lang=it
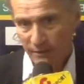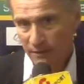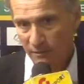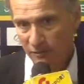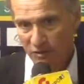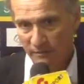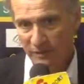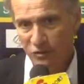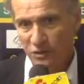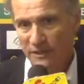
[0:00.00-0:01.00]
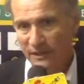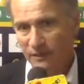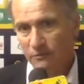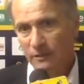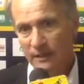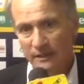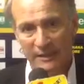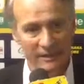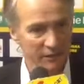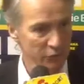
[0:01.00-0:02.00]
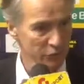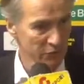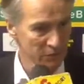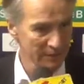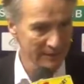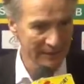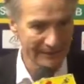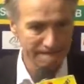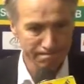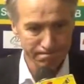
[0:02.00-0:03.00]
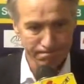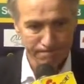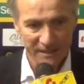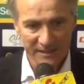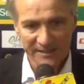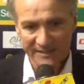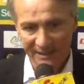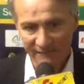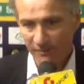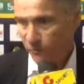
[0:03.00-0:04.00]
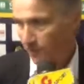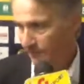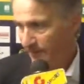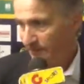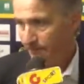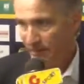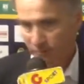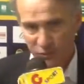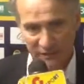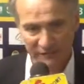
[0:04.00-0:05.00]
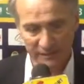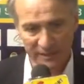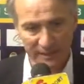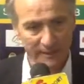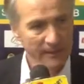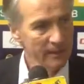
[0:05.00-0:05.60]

e quindi non siamo mai riusciti a dare quella grande continuità che serve poi per, per poter far bene